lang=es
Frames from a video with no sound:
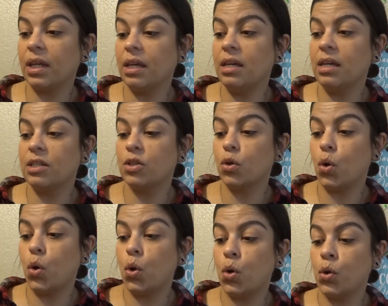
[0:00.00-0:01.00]
y
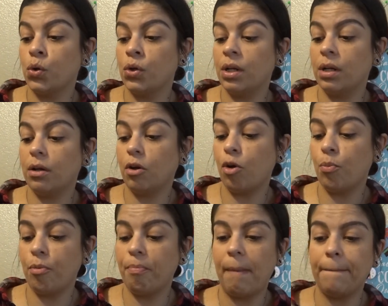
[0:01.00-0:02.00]
son
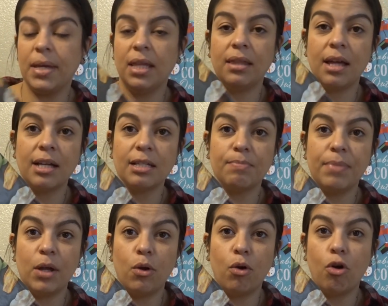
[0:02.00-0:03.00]
como papitas
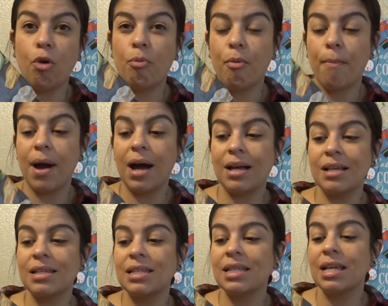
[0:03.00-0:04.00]
pero como
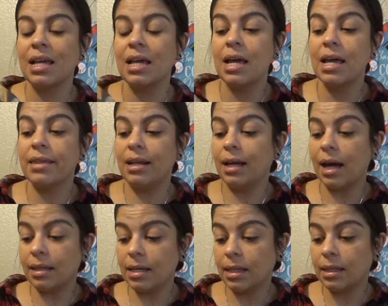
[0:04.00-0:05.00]
más
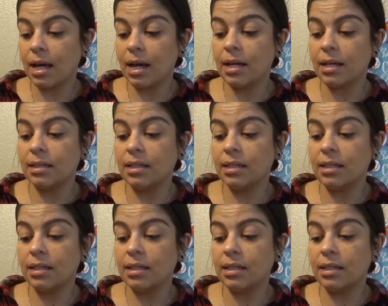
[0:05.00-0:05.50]
delgaditas.